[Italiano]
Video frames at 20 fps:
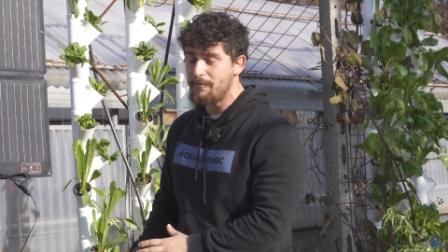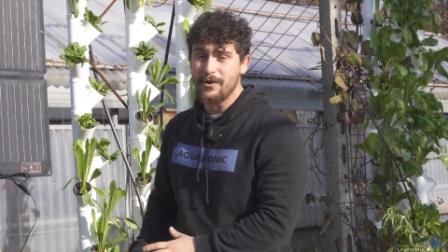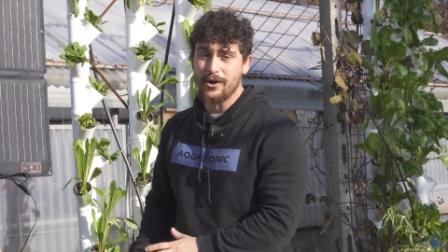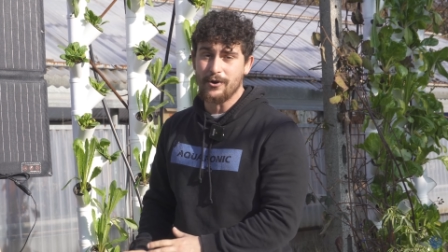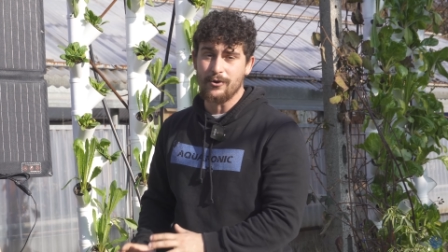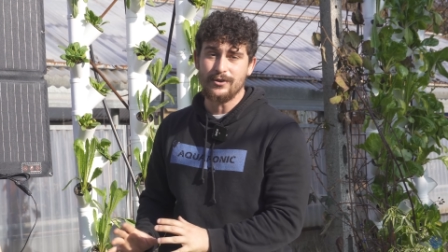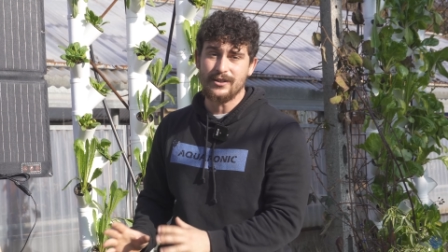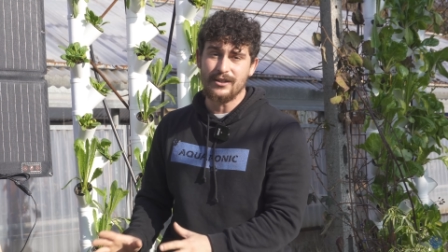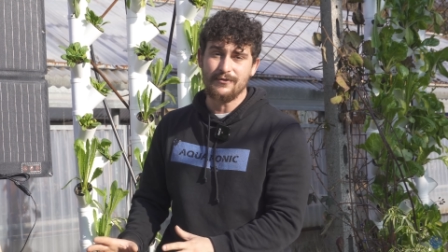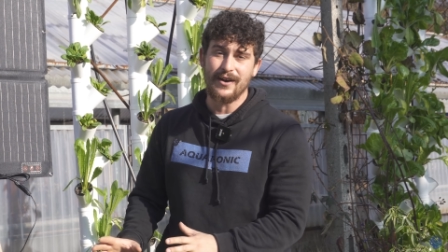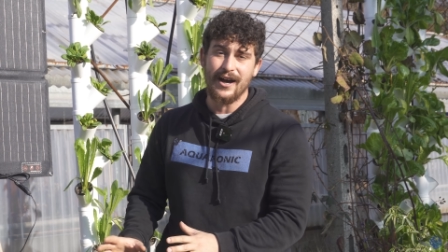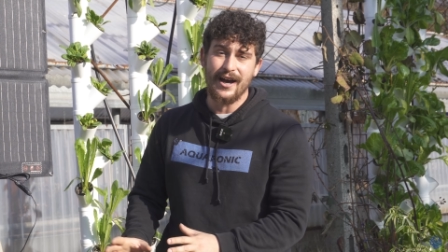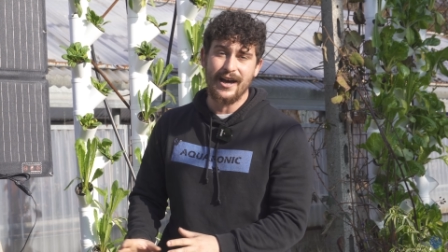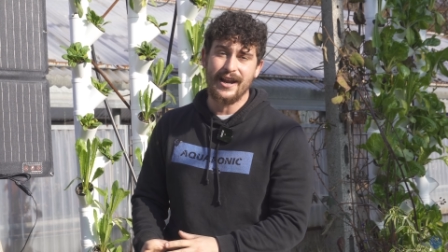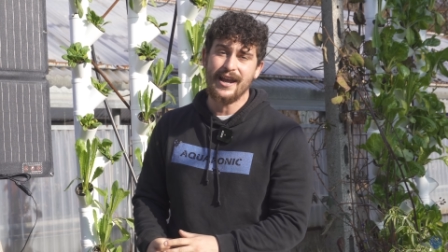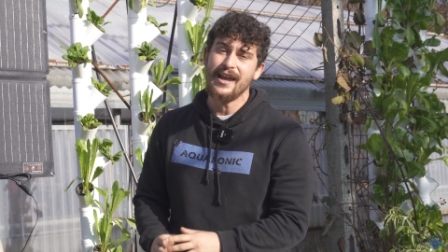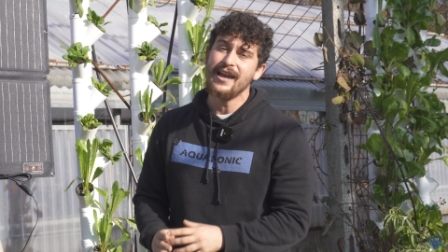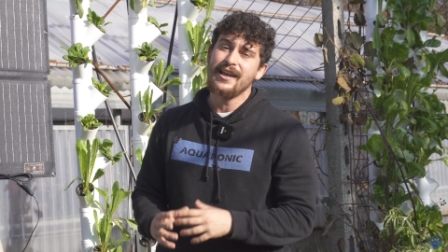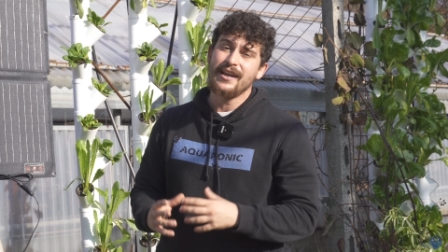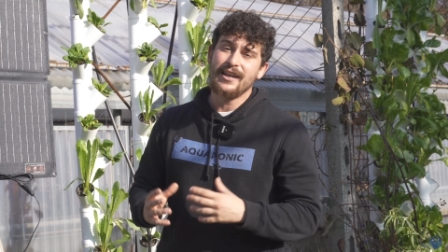per
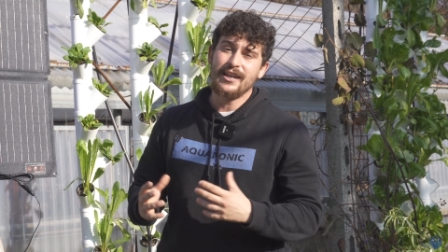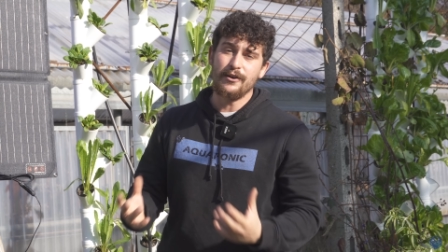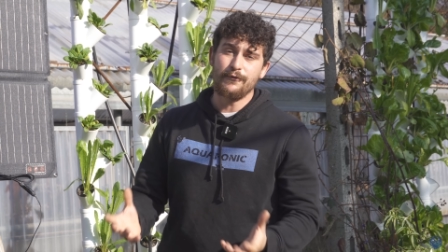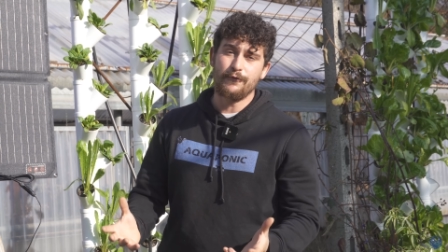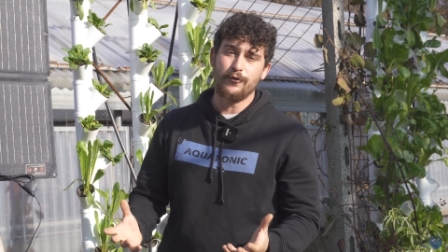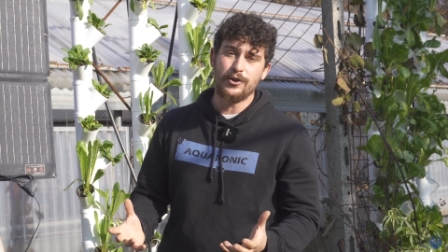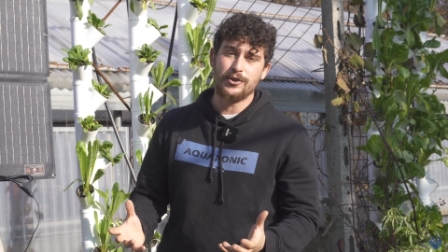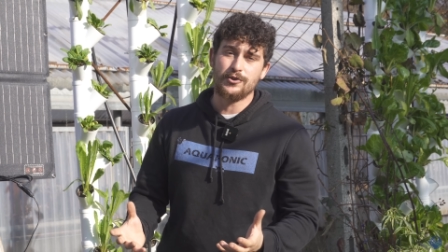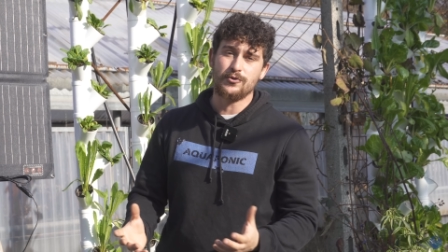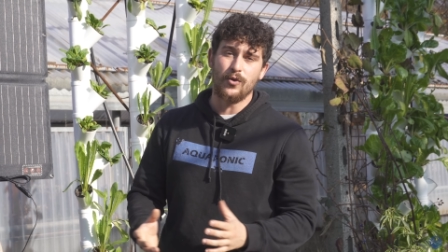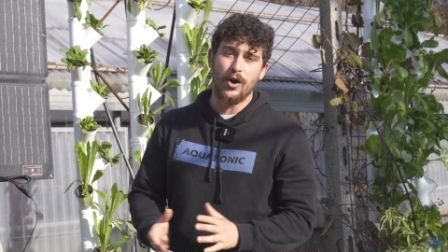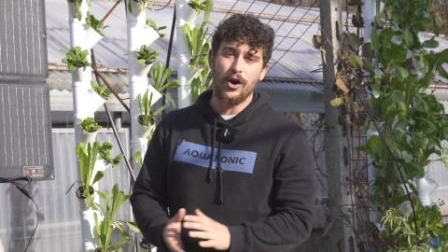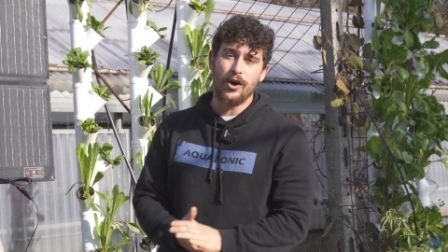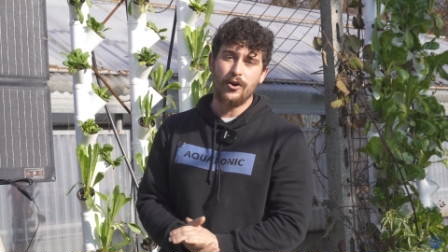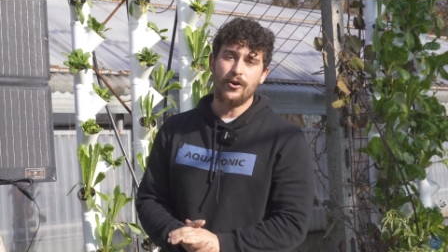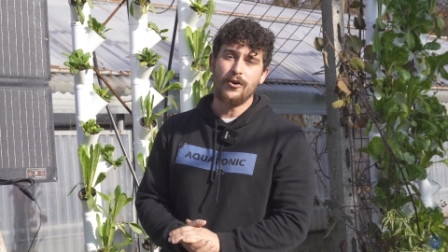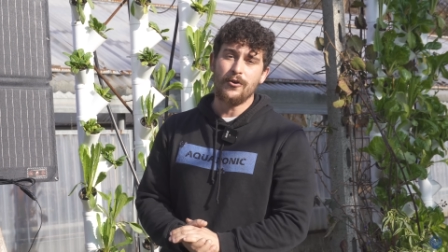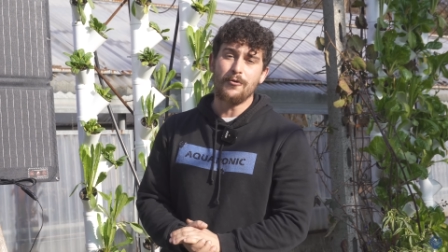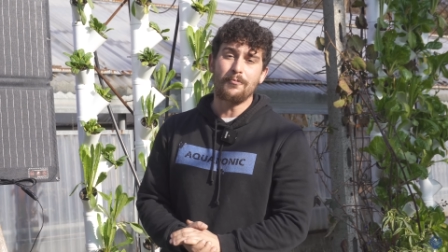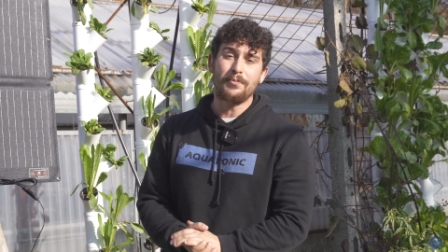coltivare in
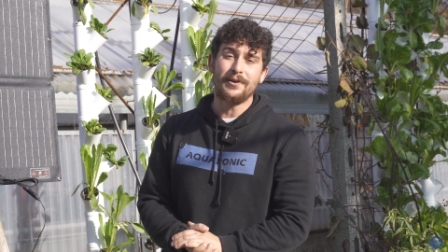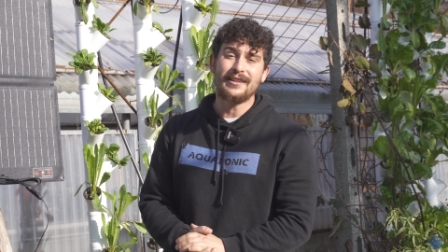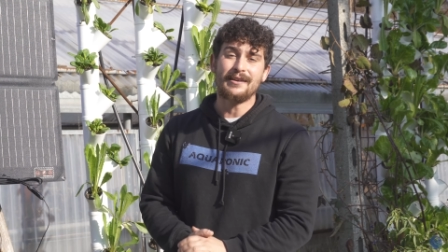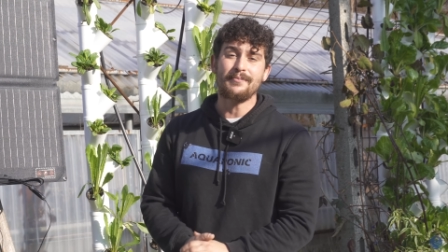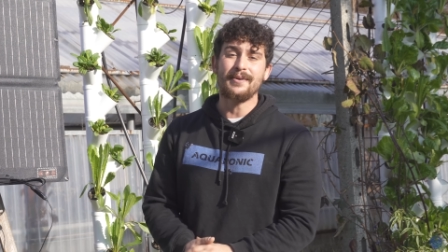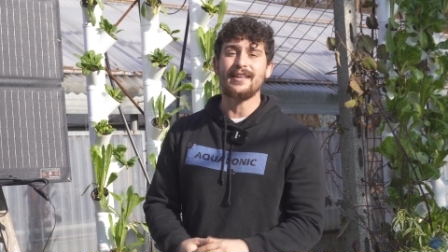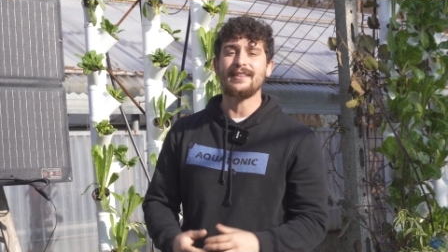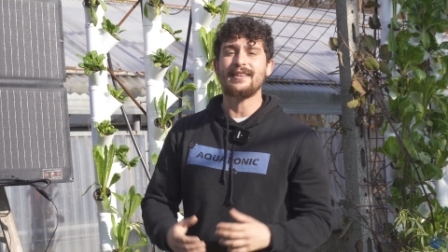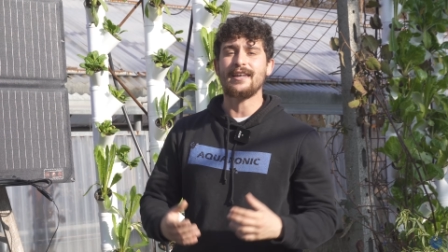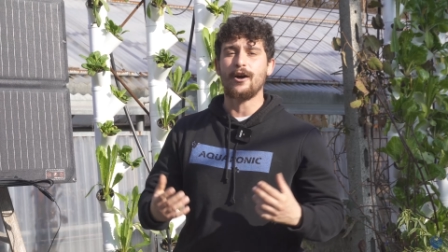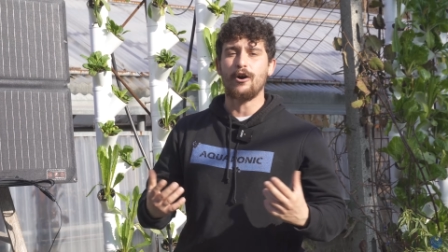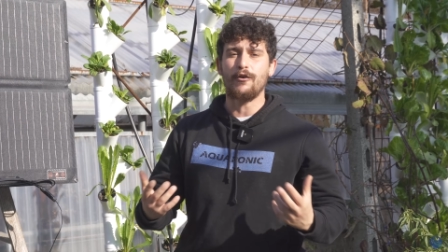fuorisuolo completamente